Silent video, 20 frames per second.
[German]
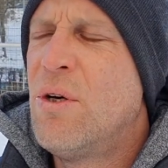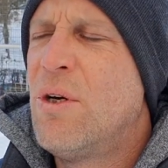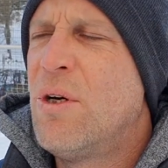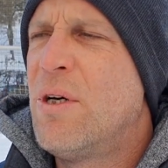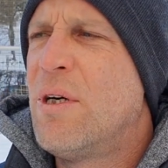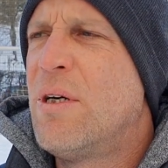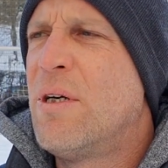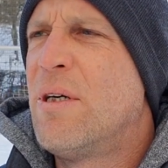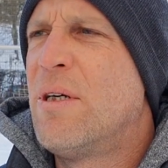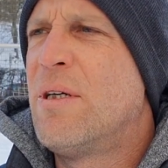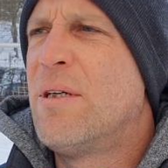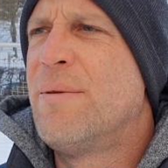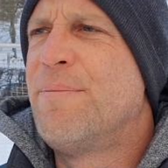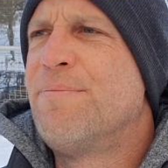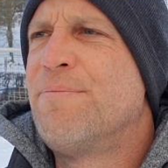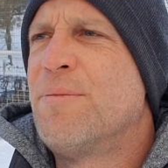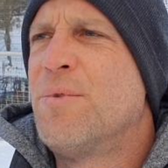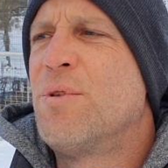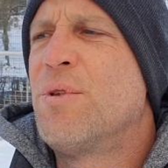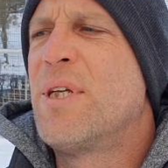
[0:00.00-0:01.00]

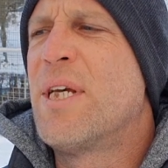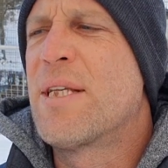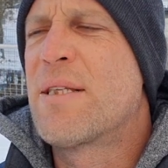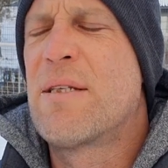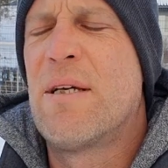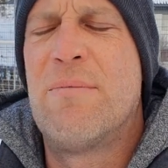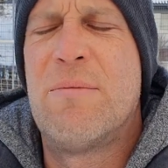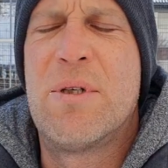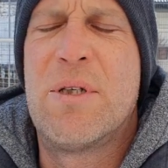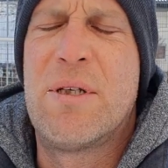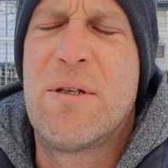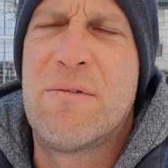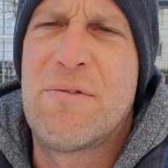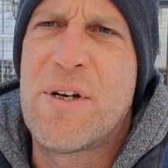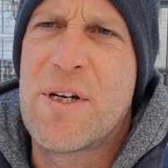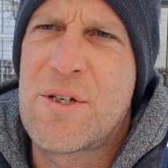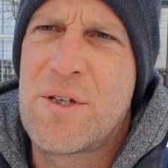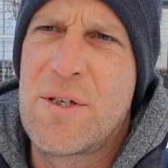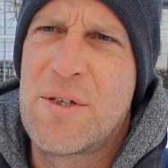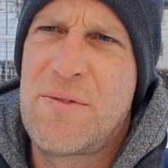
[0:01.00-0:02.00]
Ähm, und jetzt haben wir in den
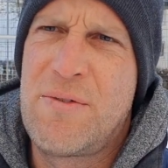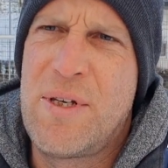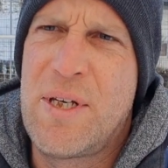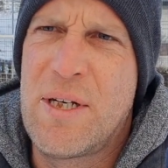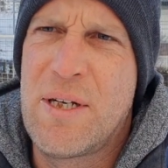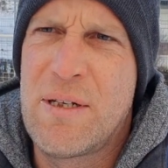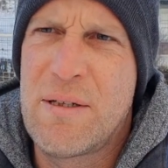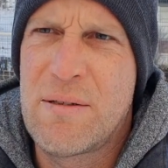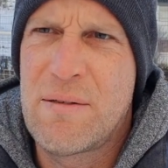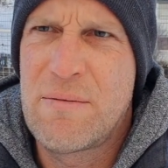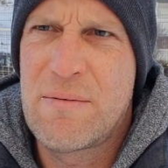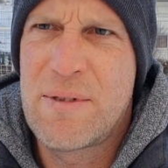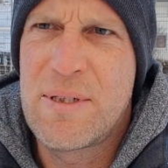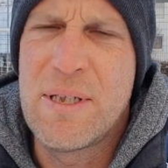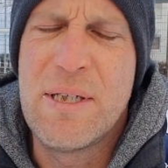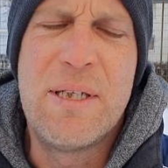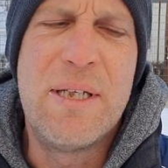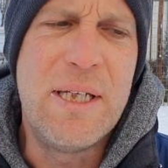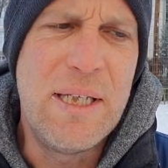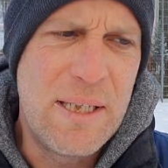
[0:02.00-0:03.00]
Faschingsferien,
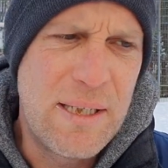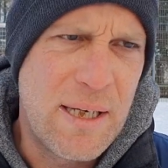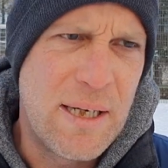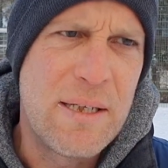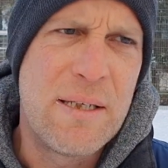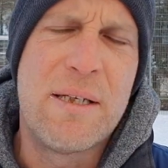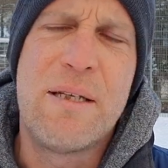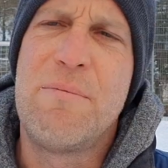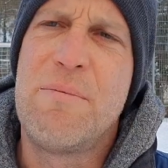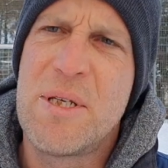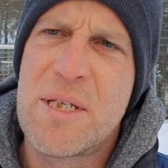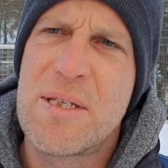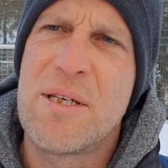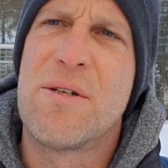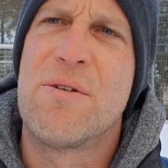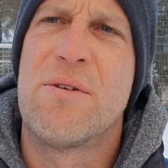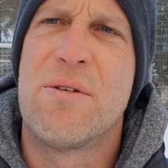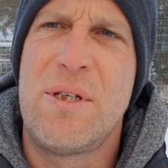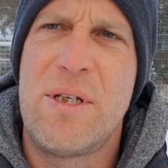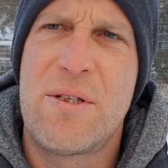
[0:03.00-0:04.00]
sind die dran, die bisher
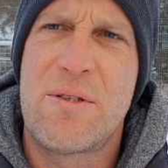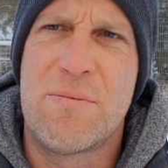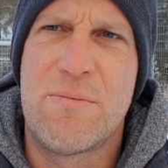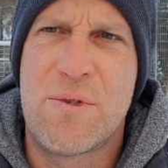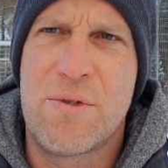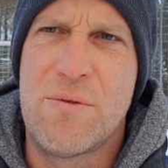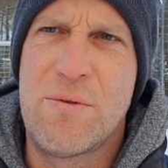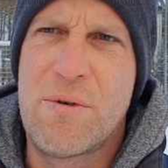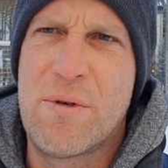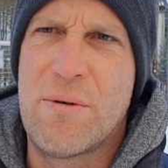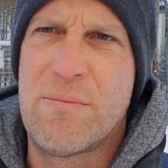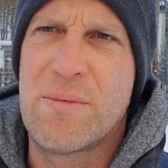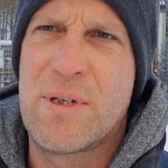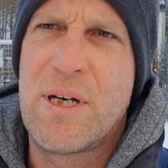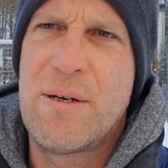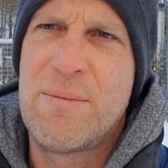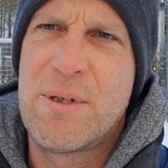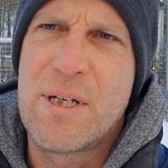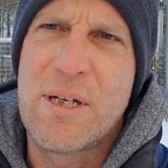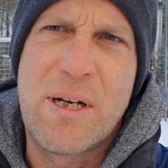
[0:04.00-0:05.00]
noch nicht zum Zug kommen. Da
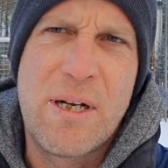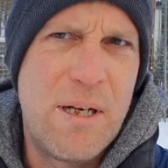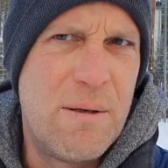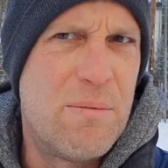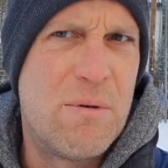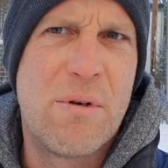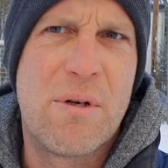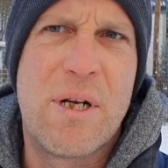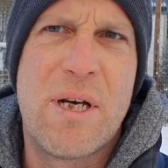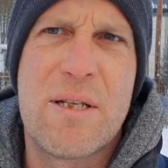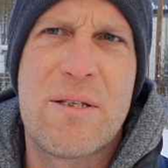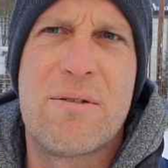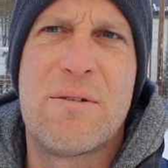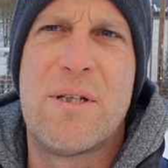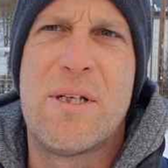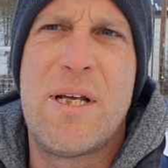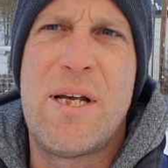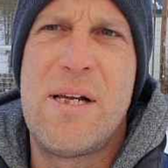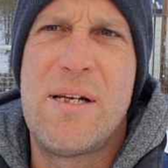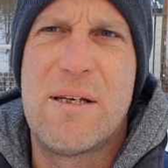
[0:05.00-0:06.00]
haben wir dann klipp und klar zu
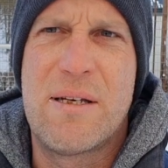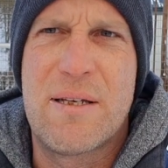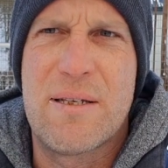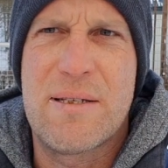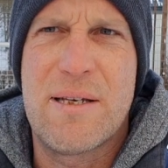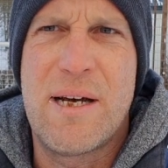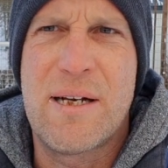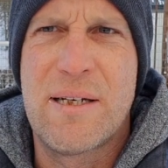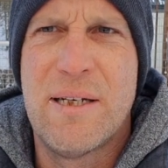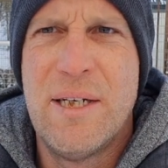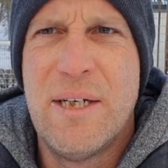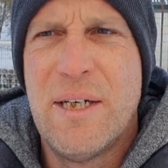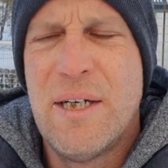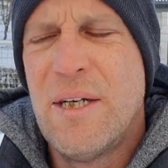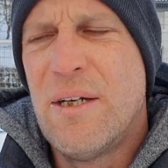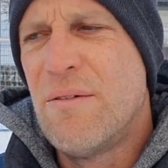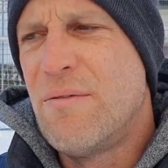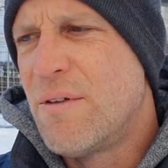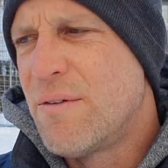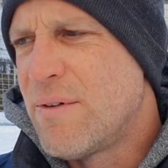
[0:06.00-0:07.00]
den Eltern gesagt,
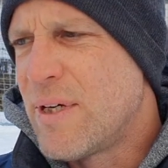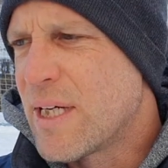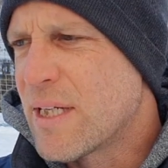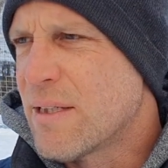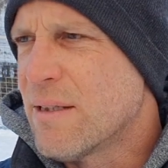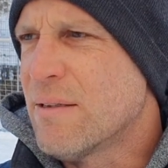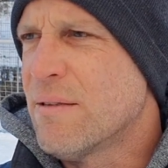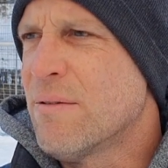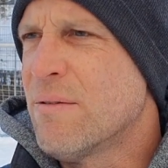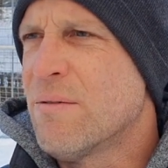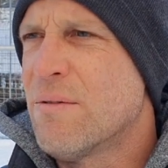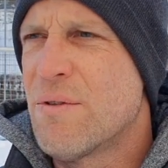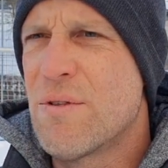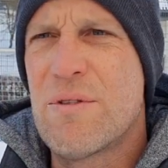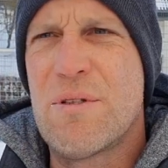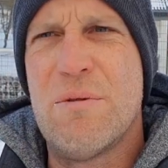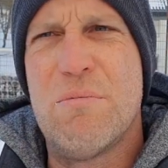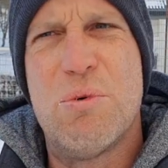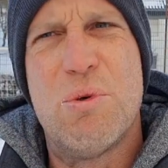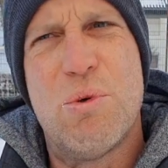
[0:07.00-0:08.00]
wir werden
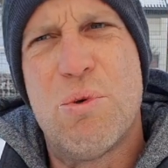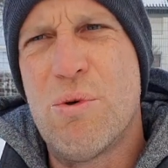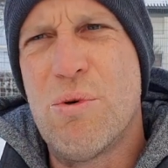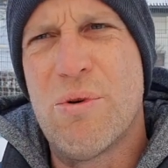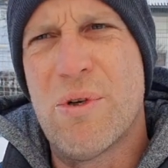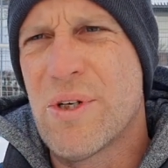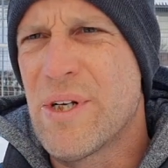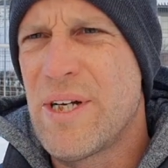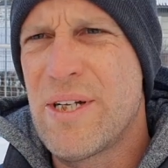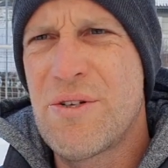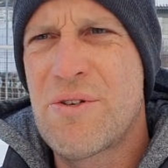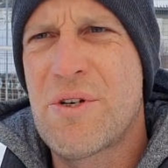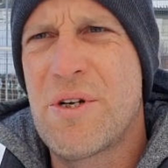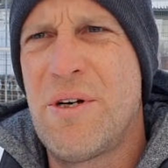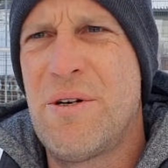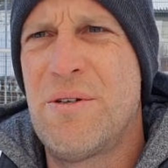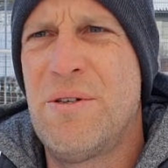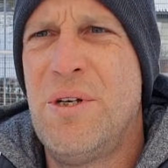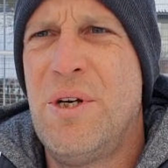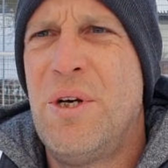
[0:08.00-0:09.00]
uns die Buchungen
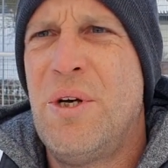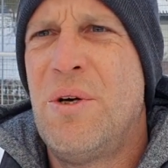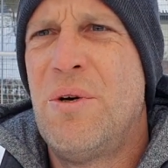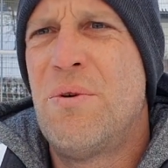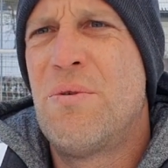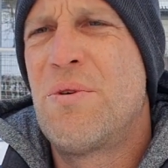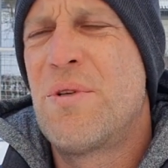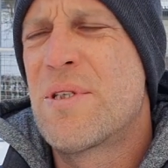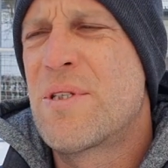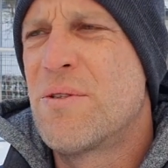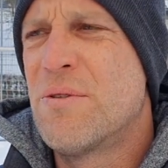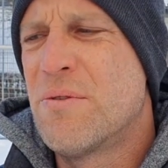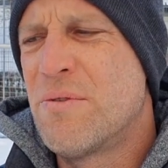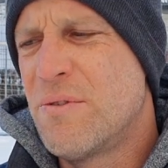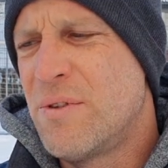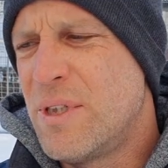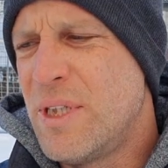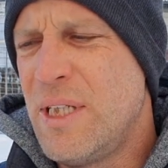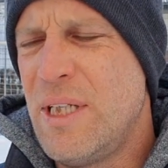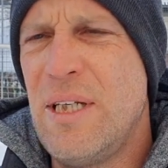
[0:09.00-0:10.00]
anschauen und es
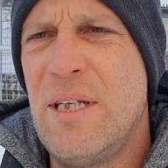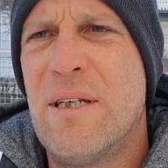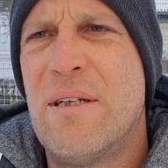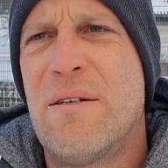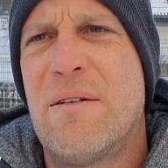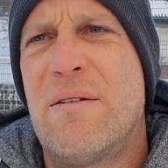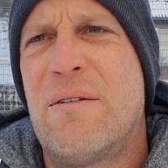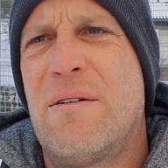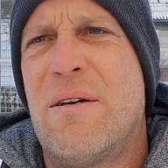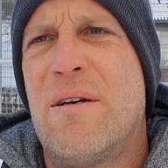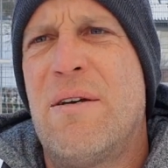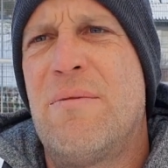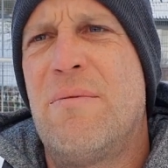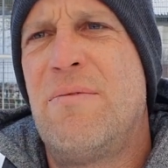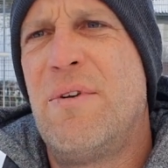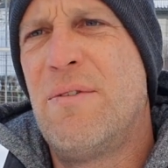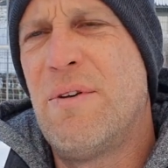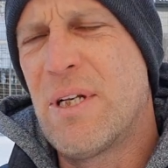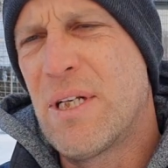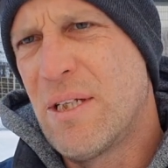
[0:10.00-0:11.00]
dürfen die
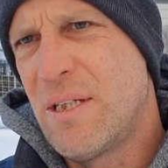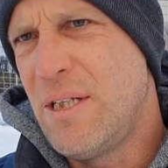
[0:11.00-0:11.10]
wir werden